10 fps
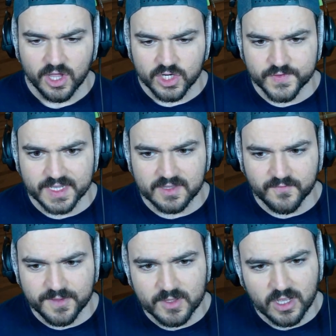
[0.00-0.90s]
Je
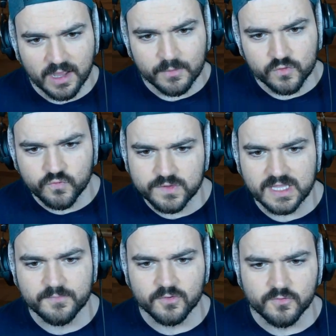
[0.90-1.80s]
vérifie, mais normalement tout
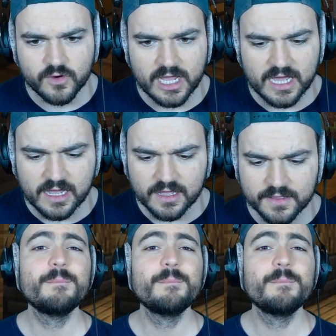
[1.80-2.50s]
est bon, voilà.